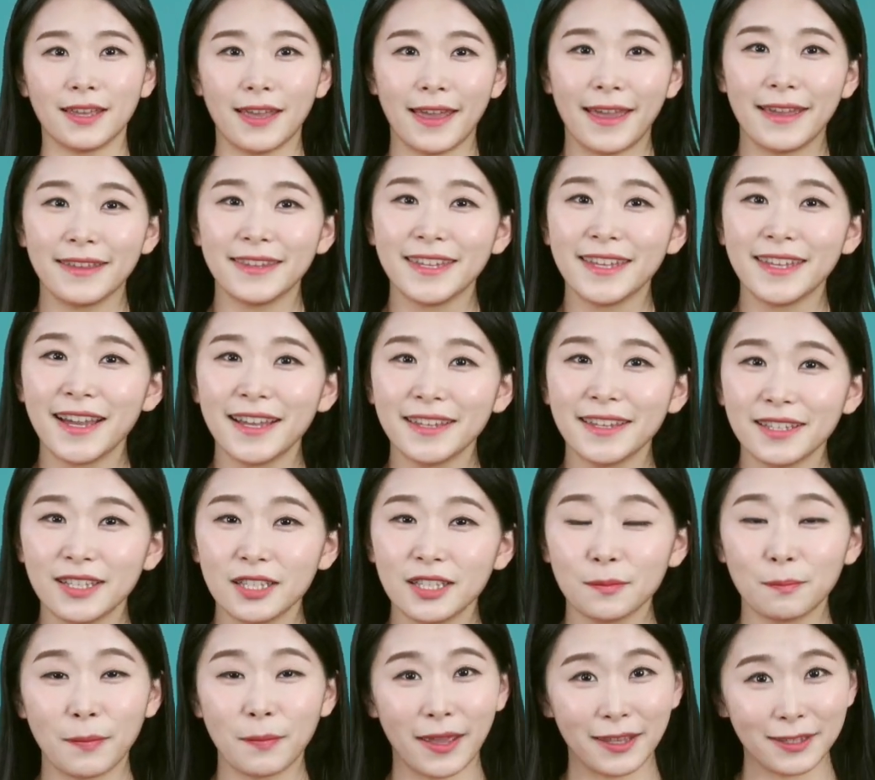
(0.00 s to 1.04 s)

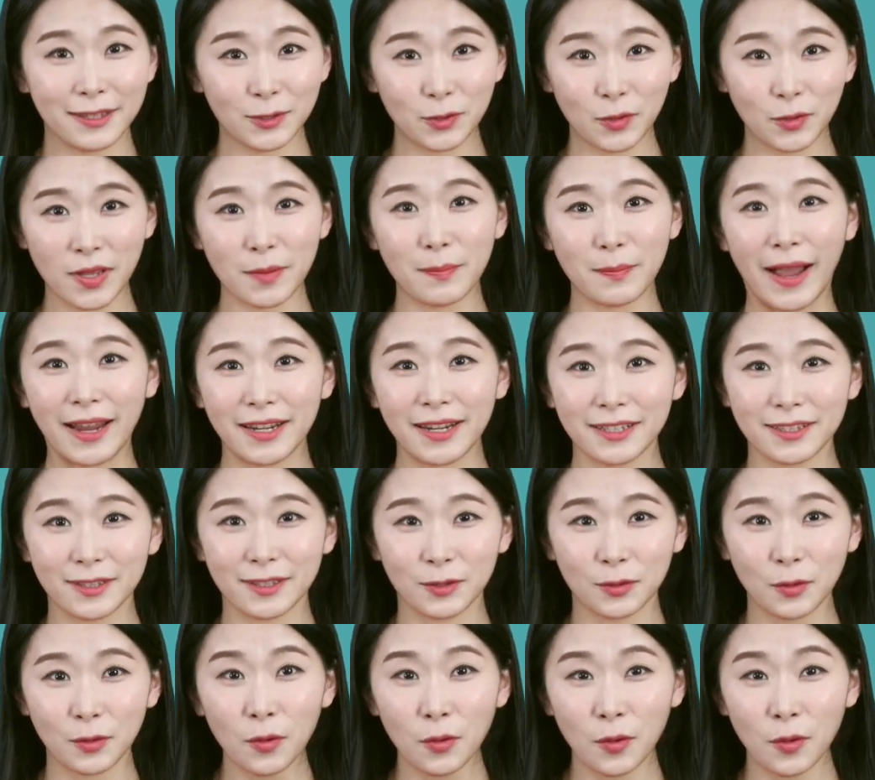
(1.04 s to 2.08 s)
애니아는 베드로의 말을
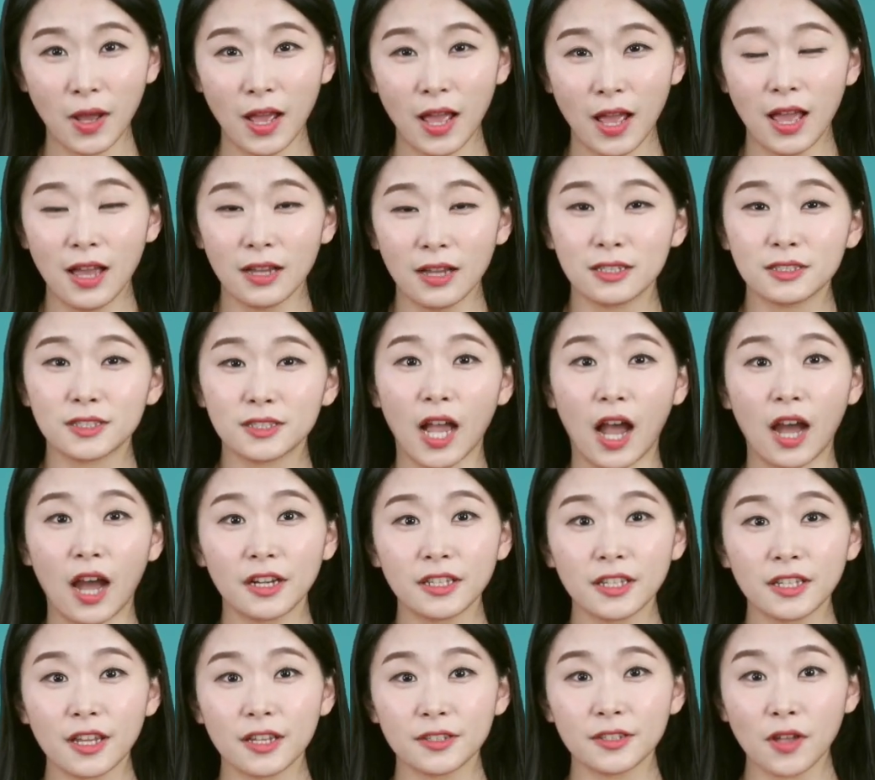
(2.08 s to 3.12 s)
듣고 그
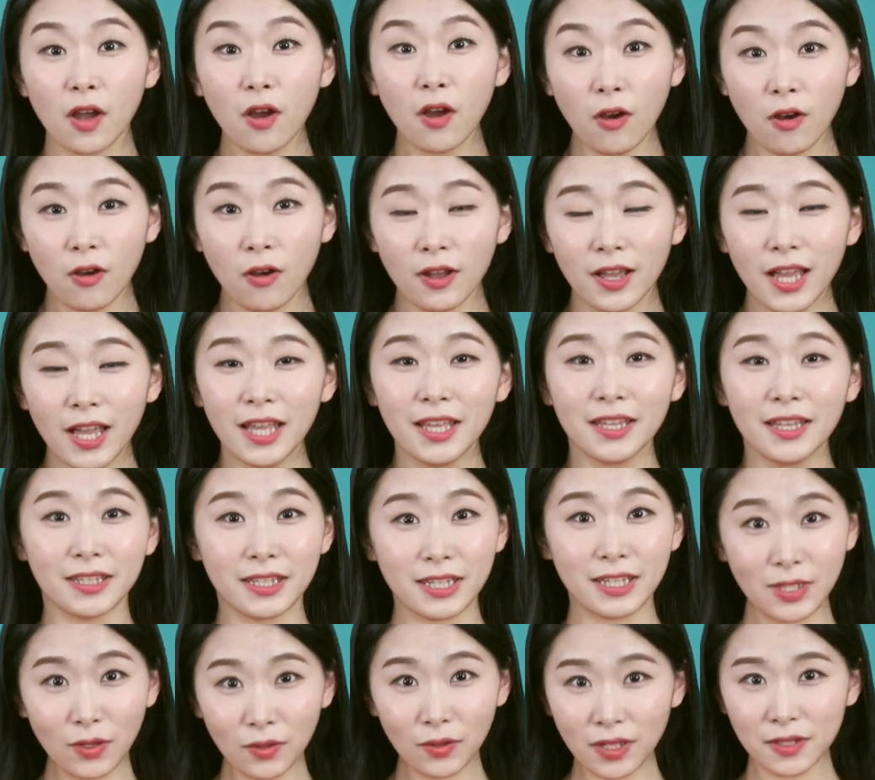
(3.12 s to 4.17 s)
자리에서
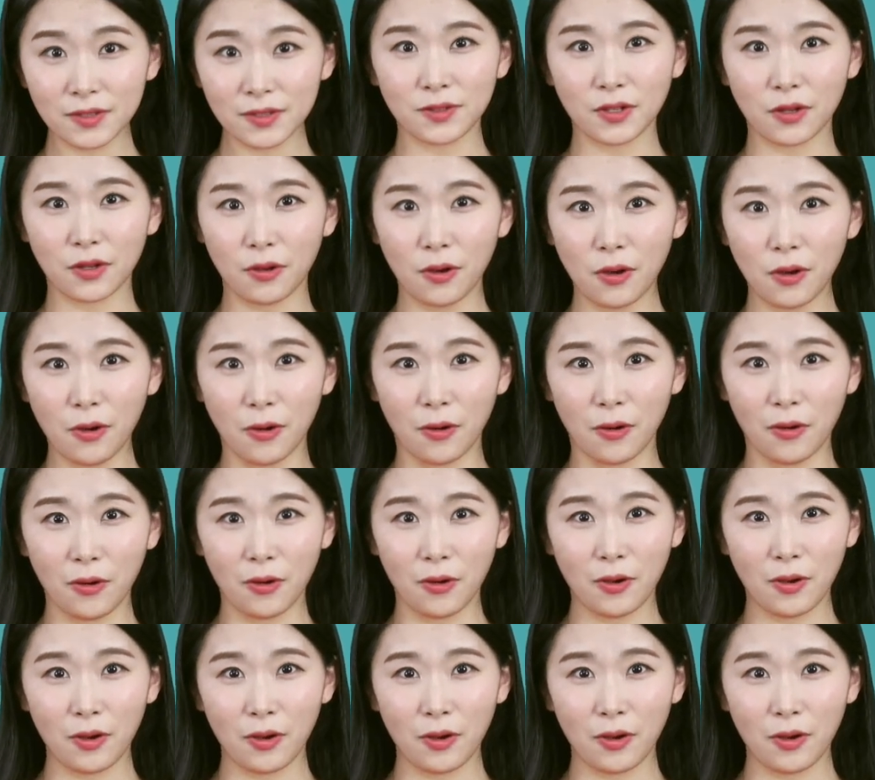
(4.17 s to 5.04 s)
일어났어요.